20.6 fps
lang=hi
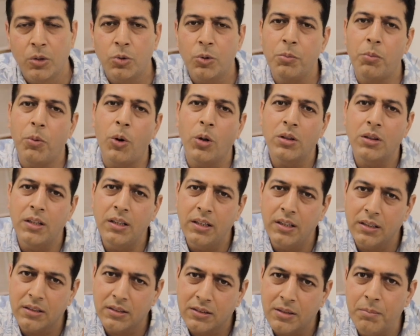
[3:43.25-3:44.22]
तो बहुत
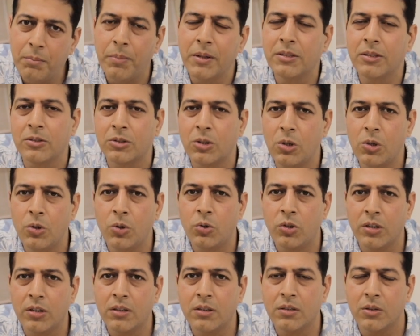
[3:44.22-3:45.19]
ही सिंपल सा
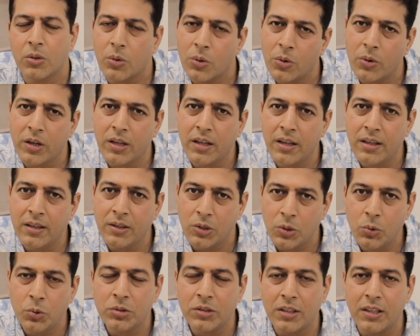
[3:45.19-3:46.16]
सोल्यूशन उन्होंने
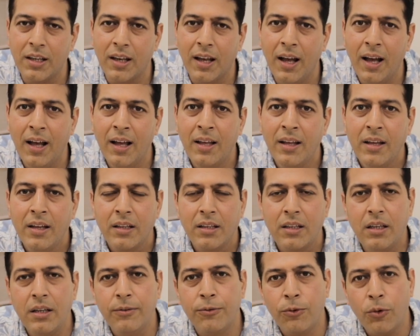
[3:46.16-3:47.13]
यूज़ किया
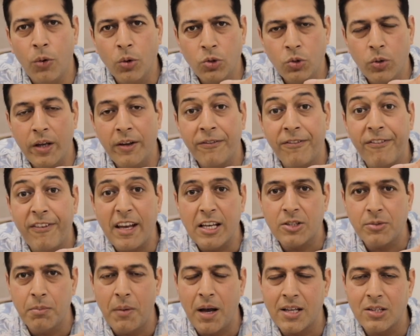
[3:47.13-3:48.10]
कि वो जो एक
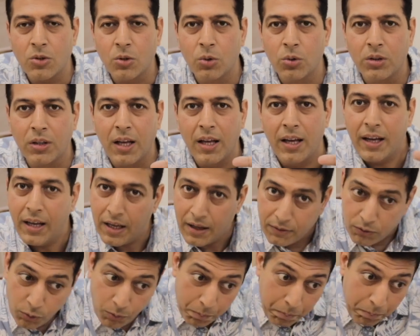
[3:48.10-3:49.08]
फेस मास्क होता है
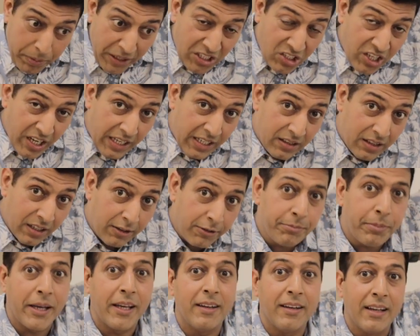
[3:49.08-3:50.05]
वो पीछे की
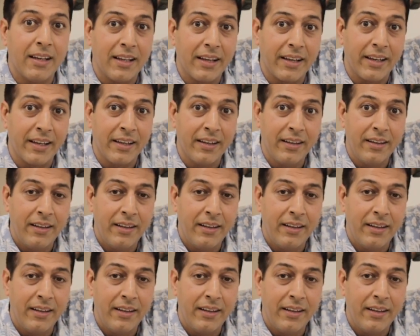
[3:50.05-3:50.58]
तरफ पहनने लगे